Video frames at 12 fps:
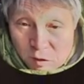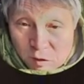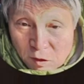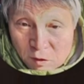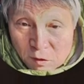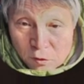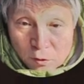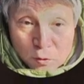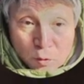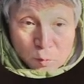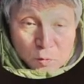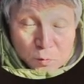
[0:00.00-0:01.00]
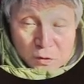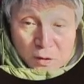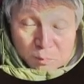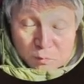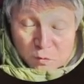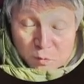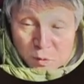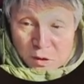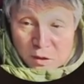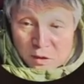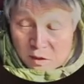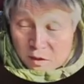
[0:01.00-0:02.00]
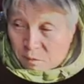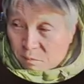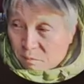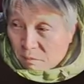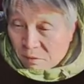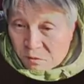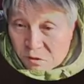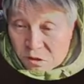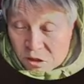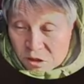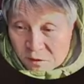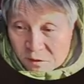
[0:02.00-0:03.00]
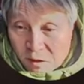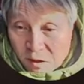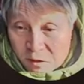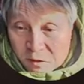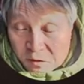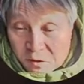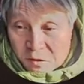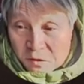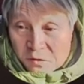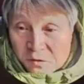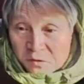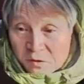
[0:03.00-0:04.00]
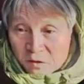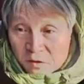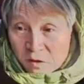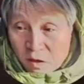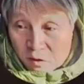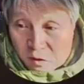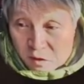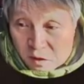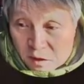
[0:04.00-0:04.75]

경제적으로 불편한 부분이 만들어지지 않나 하는 그런 생각을